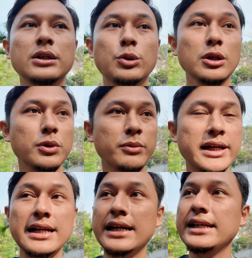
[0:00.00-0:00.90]
Walaupun
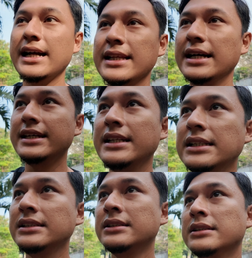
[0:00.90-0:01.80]
mereka nggak
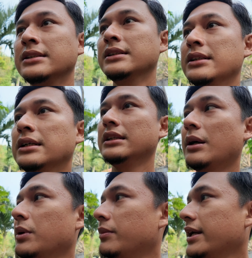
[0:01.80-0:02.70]
dikandangin,
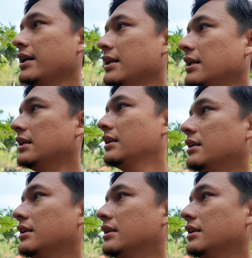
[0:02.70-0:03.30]
tapi mereka